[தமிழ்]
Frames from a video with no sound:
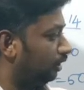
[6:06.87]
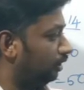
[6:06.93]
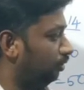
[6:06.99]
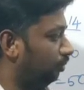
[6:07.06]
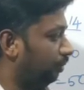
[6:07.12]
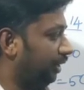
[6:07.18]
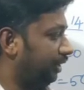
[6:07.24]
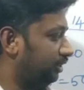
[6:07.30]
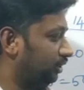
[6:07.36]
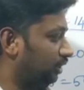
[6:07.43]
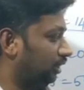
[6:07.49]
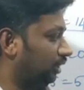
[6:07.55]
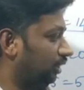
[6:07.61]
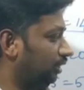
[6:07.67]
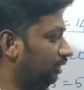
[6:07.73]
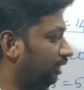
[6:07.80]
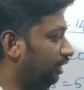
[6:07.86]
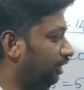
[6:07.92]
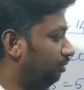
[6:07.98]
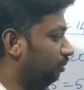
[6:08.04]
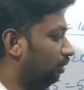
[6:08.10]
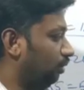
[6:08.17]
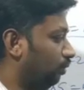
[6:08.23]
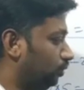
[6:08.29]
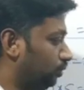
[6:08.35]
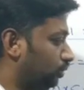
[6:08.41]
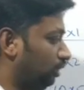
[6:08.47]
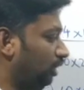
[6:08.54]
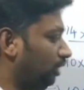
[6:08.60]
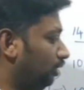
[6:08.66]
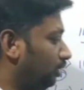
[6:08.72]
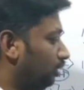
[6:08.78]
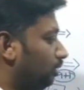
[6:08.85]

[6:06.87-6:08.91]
இது பயிற்சி கணக்கு இது எயிட் மார்க் கொஷினில்